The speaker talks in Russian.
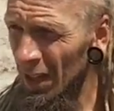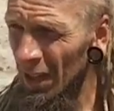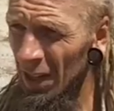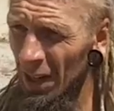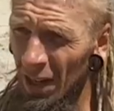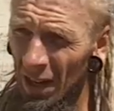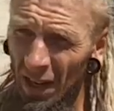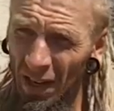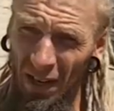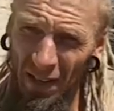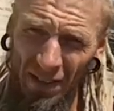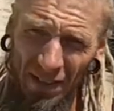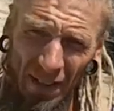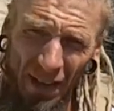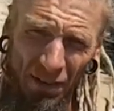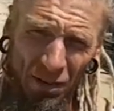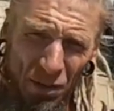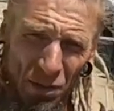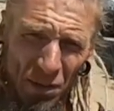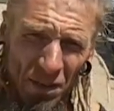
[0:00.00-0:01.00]
А,
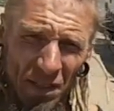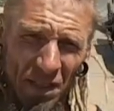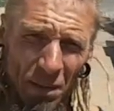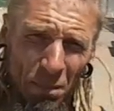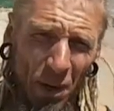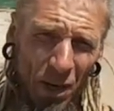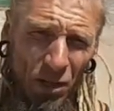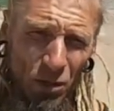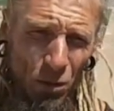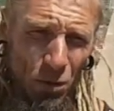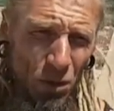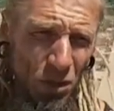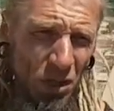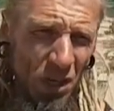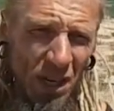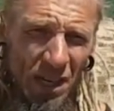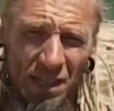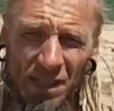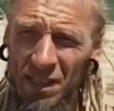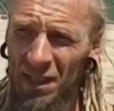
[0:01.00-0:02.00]
оставшуюся небольшую
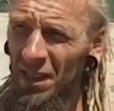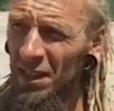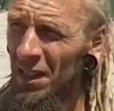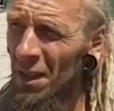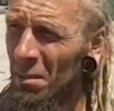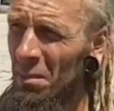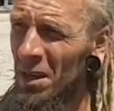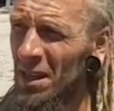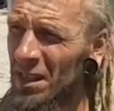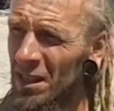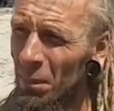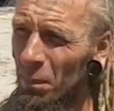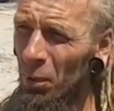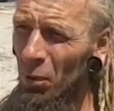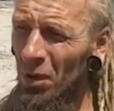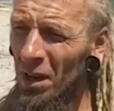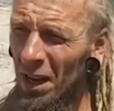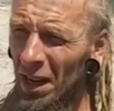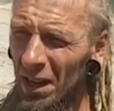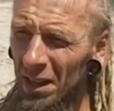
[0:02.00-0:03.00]
часть это место
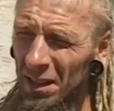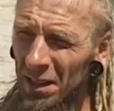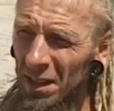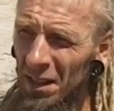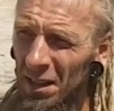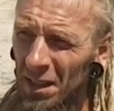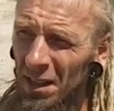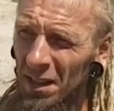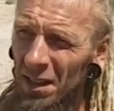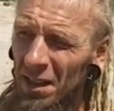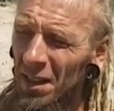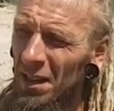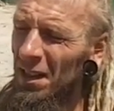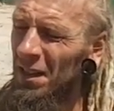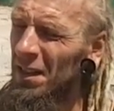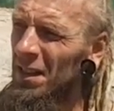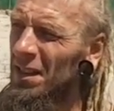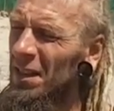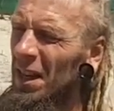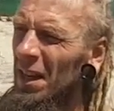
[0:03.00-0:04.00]
пугает, а,
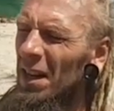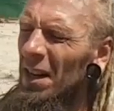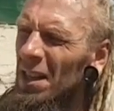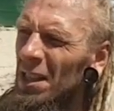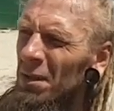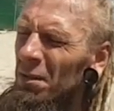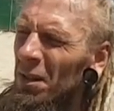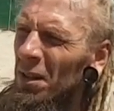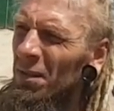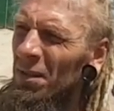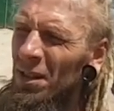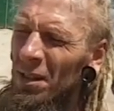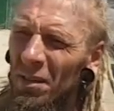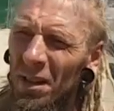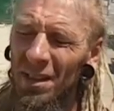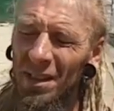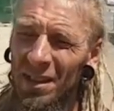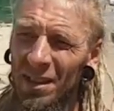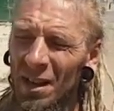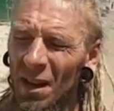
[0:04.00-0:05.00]
настораживает,
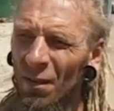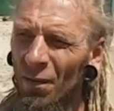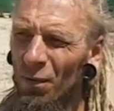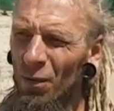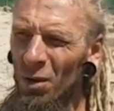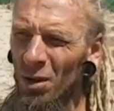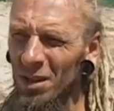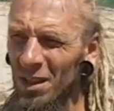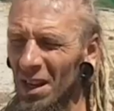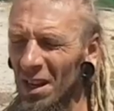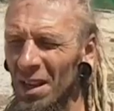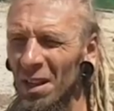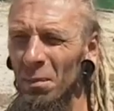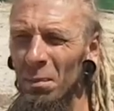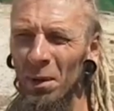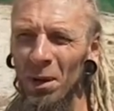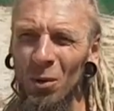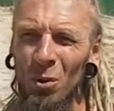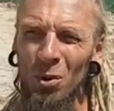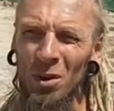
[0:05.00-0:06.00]
вызывает дискомфорт, они
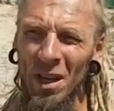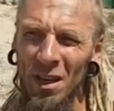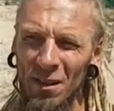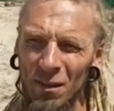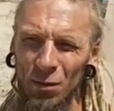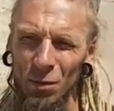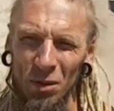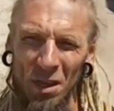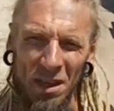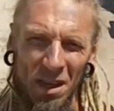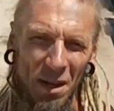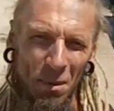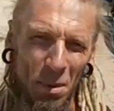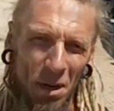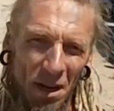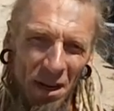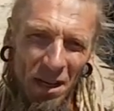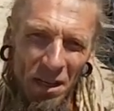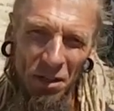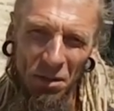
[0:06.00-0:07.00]
бегут отсюда, не
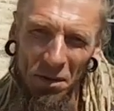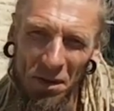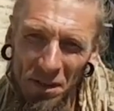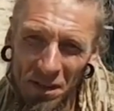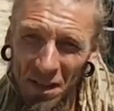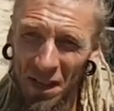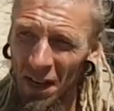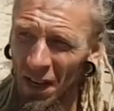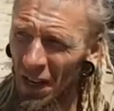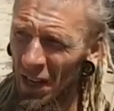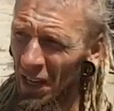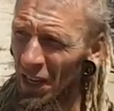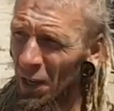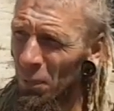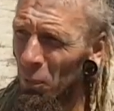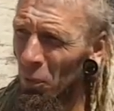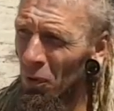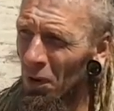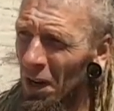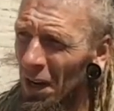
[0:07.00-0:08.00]
оборачиваясь. Их
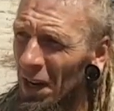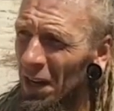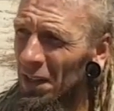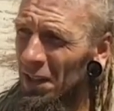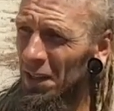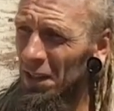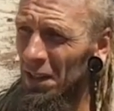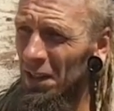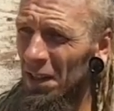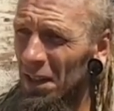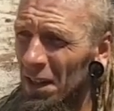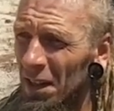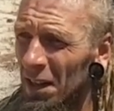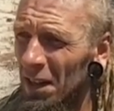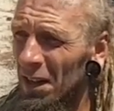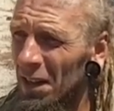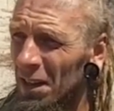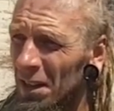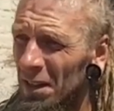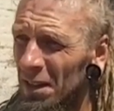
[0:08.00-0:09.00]
пугает э,
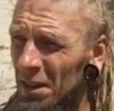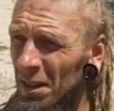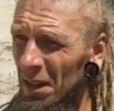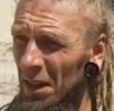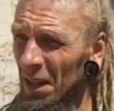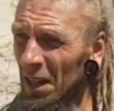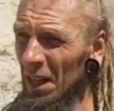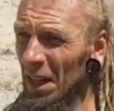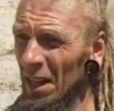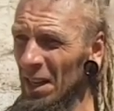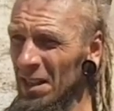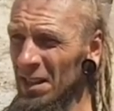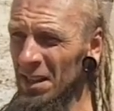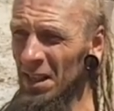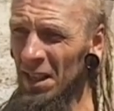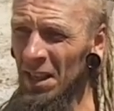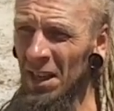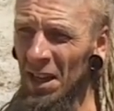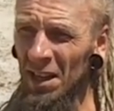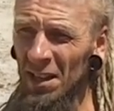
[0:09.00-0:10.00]
а,
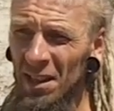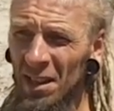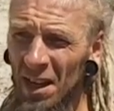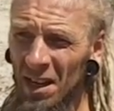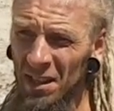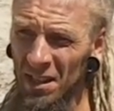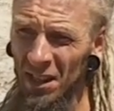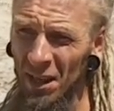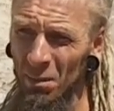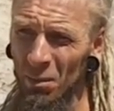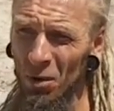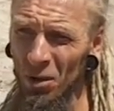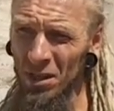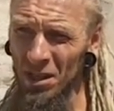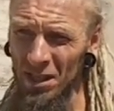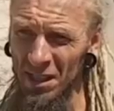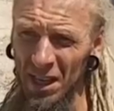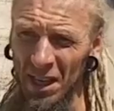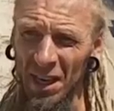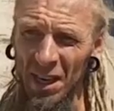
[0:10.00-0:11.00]
стихия Атлантики,
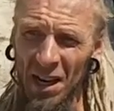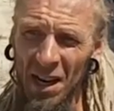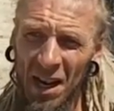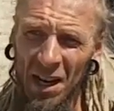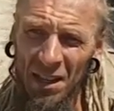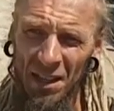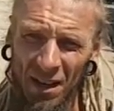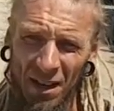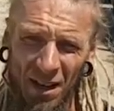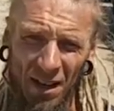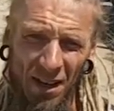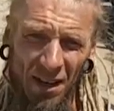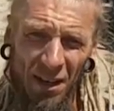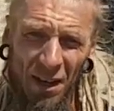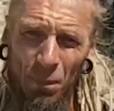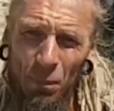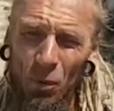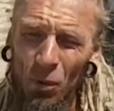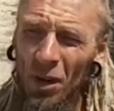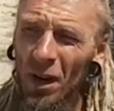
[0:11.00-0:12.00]
мощность океана, их
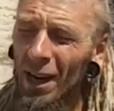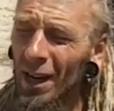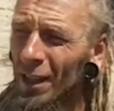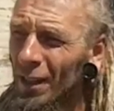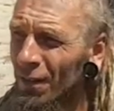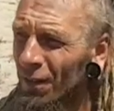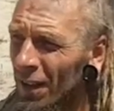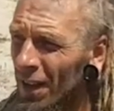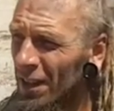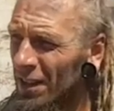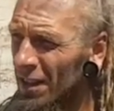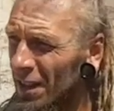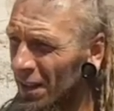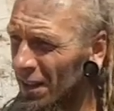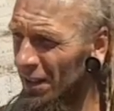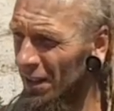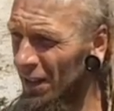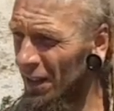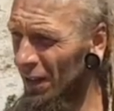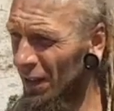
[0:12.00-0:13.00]
пугает ветер,
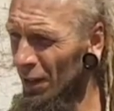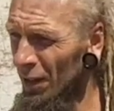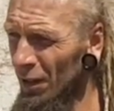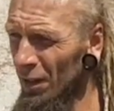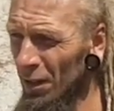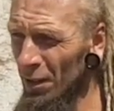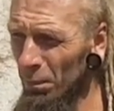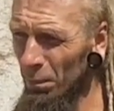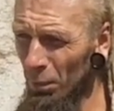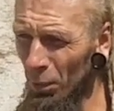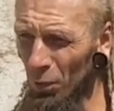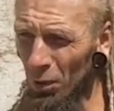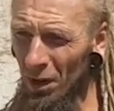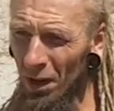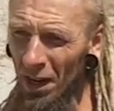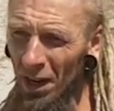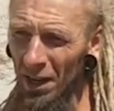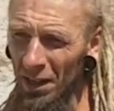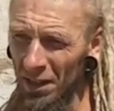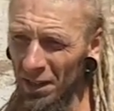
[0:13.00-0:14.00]
их э,
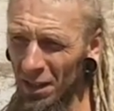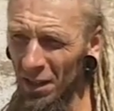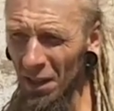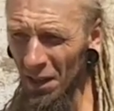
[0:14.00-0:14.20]
пугает